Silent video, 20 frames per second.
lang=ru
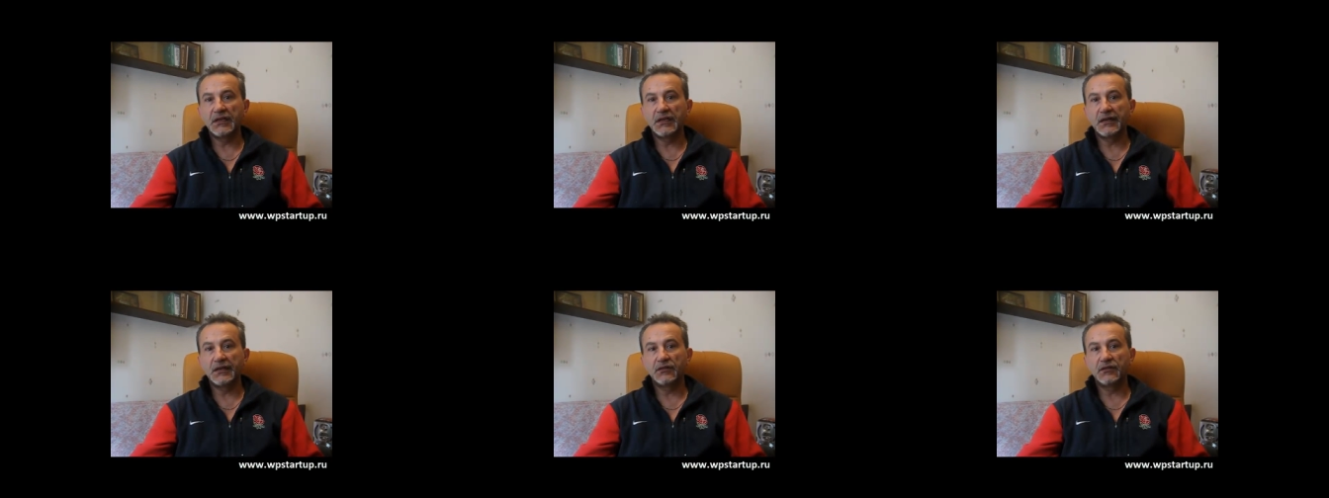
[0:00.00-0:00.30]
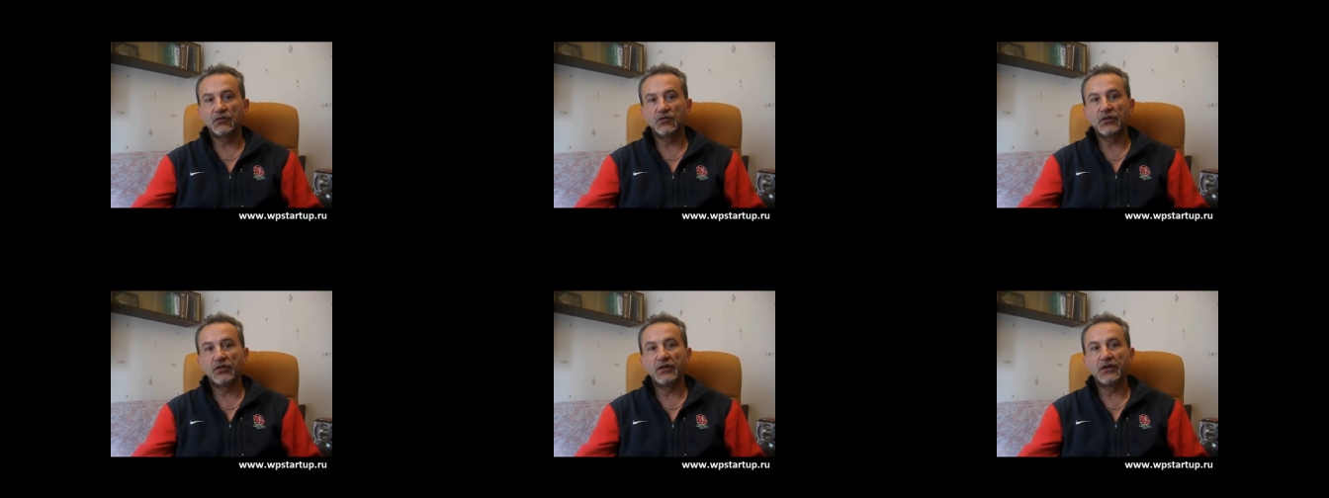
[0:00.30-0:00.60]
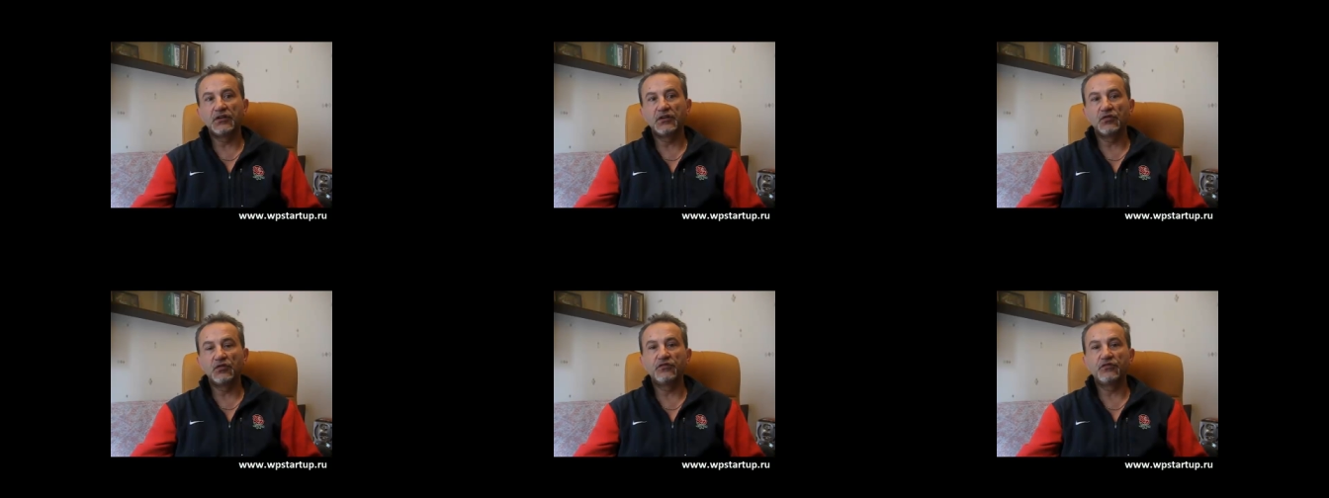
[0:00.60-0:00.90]
или той
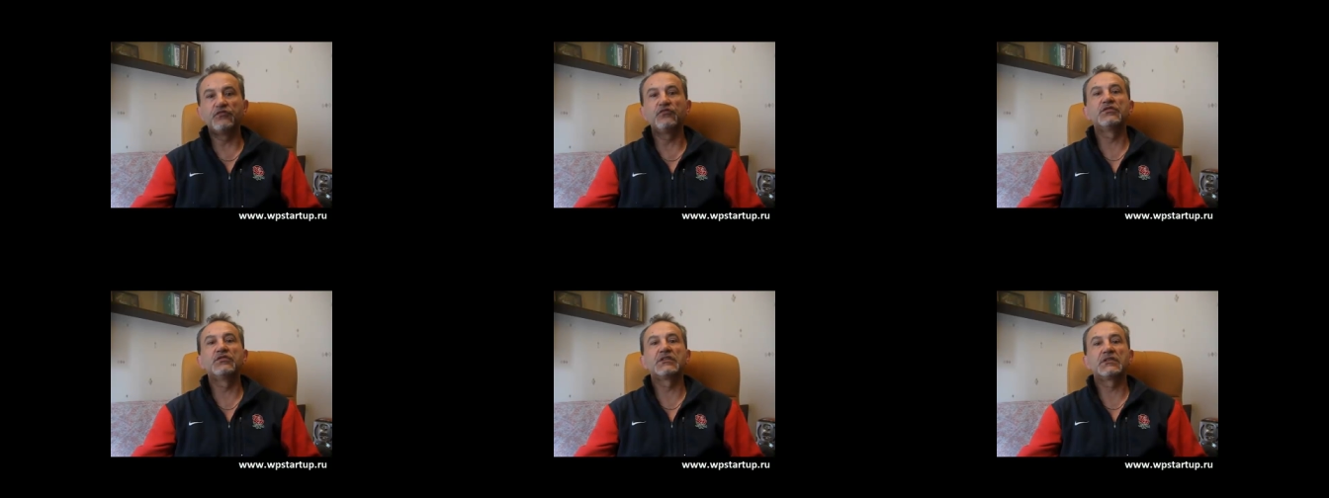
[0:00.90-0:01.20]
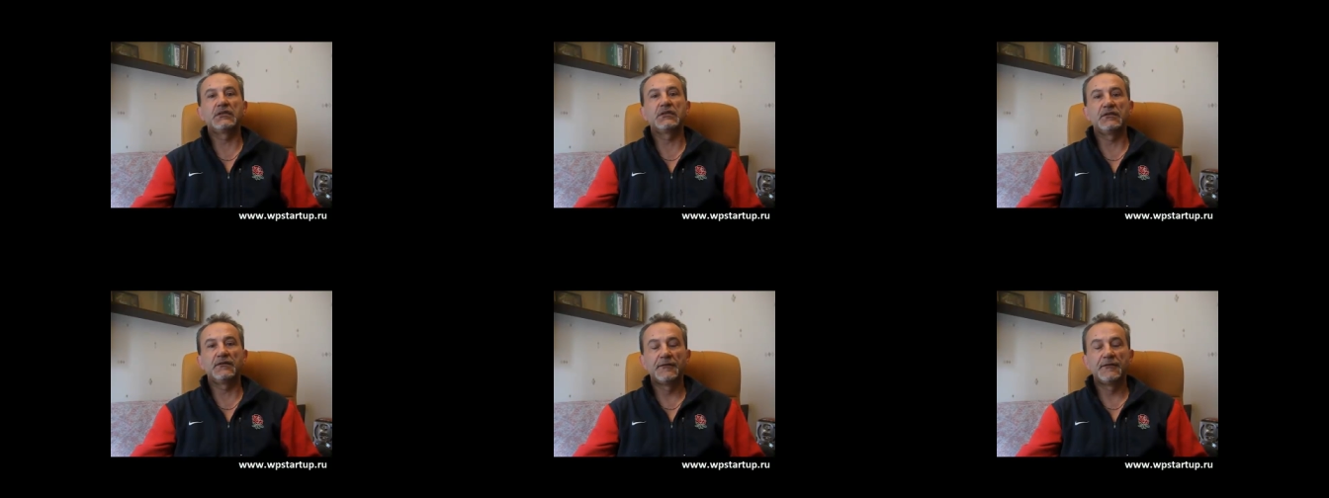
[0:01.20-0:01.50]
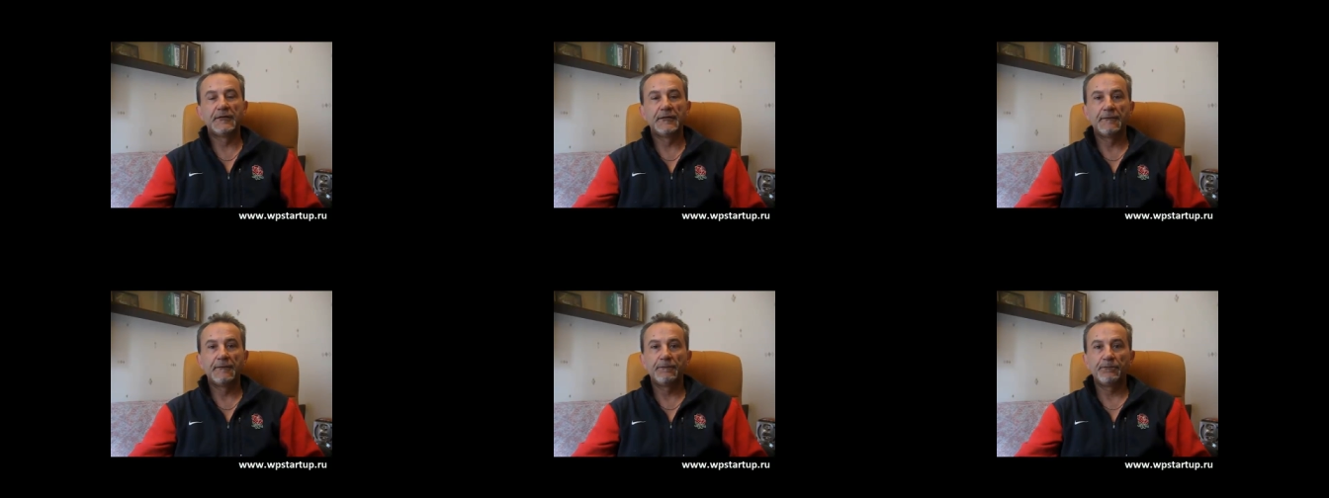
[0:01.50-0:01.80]
или иной функции
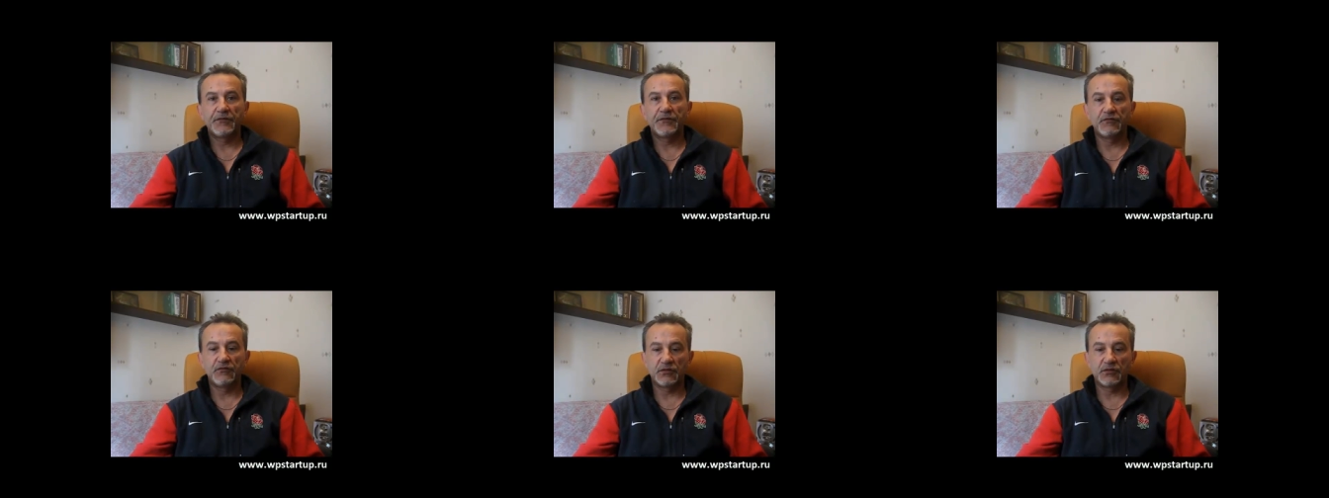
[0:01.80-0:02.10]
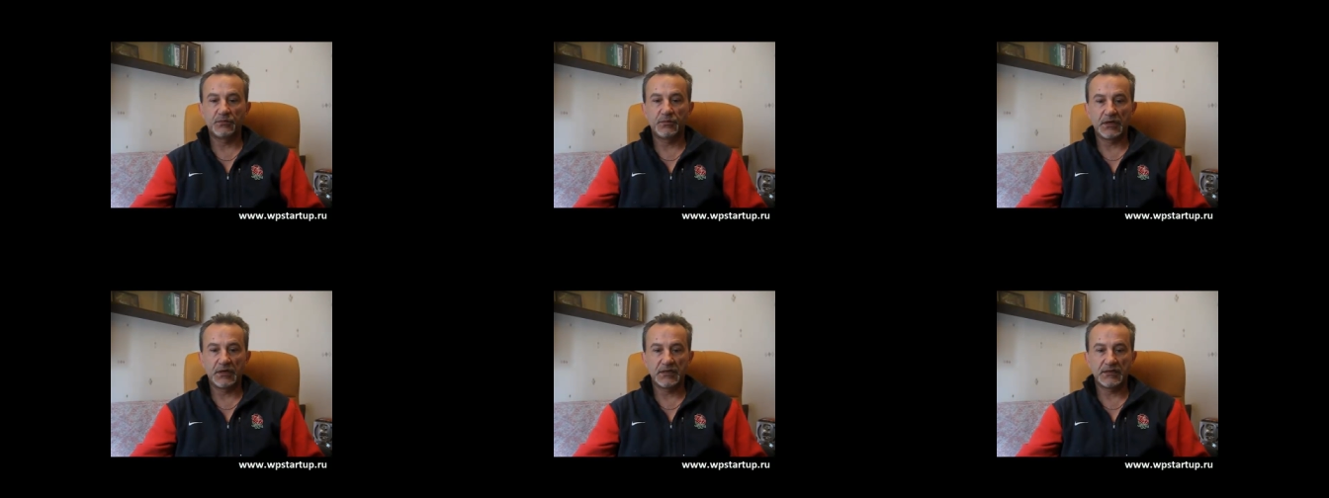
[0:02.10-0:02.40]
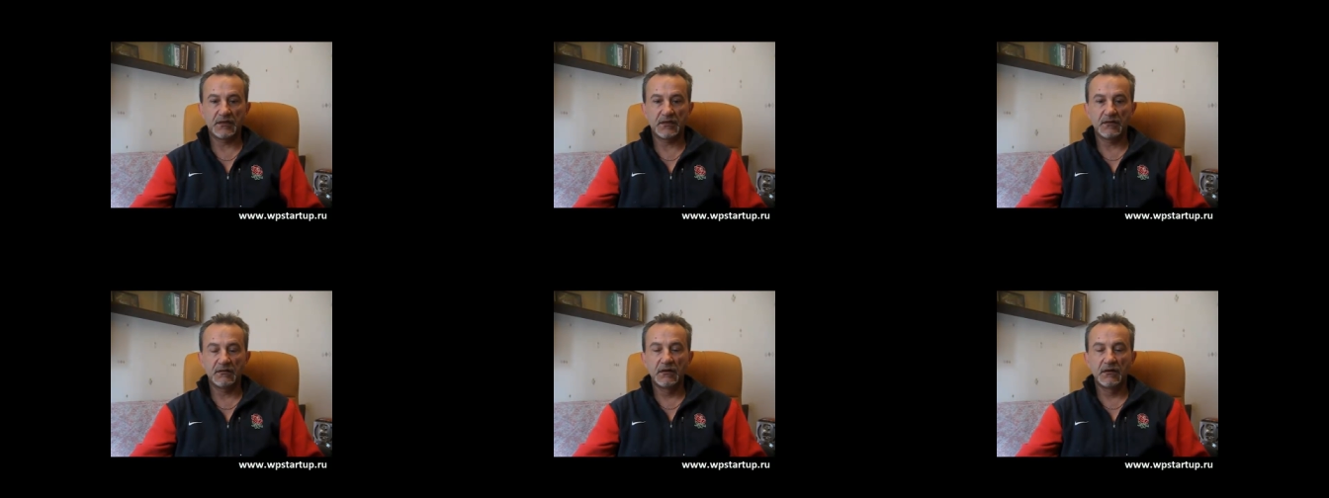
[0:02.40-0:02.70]
WordPress.